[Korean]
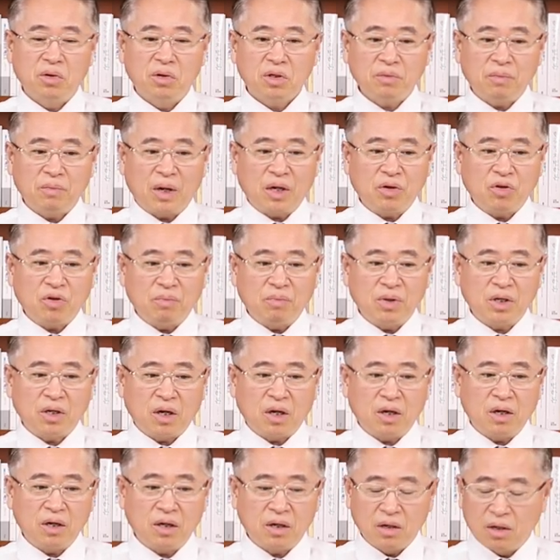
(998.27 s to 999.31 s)
그 말이
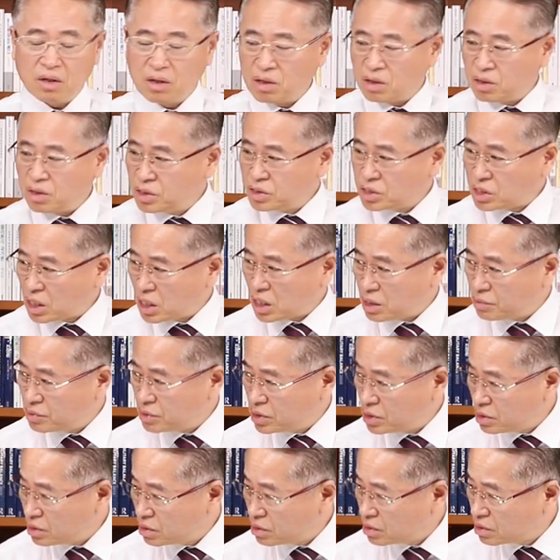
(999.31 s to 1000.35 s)
됩니까? 어, 이
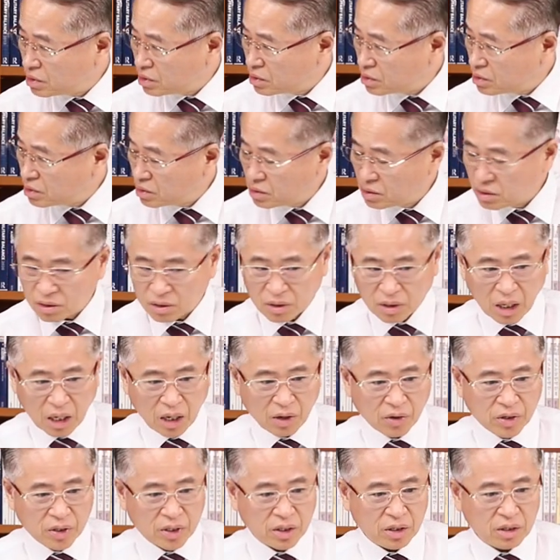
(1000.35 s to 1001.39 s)
사람이 어,
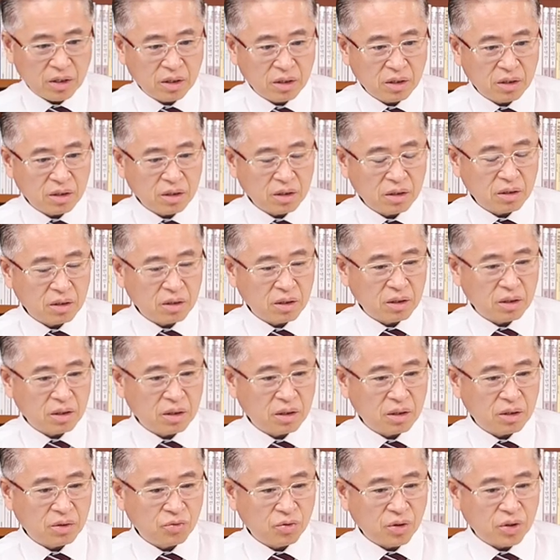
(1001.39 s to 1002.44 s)
행안위
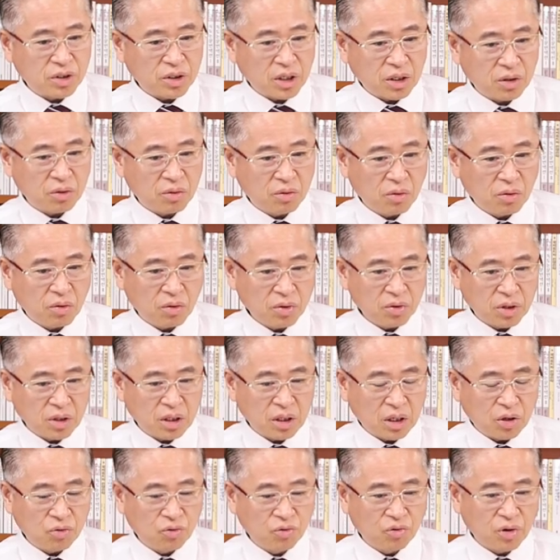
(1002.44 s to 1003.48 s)
예, 위원장이고
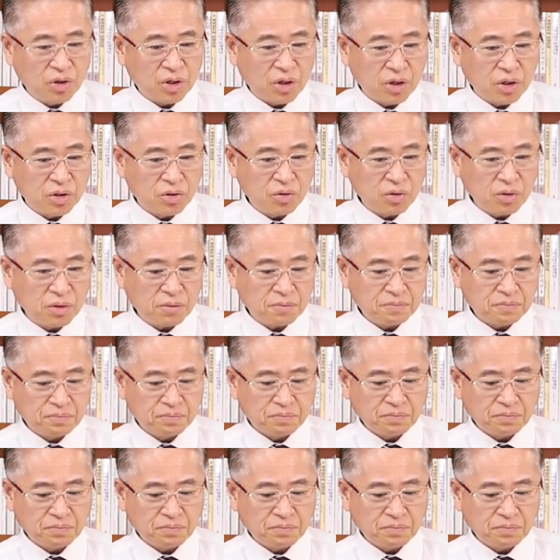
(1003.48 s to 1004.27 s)
여기가 윤건영이죠.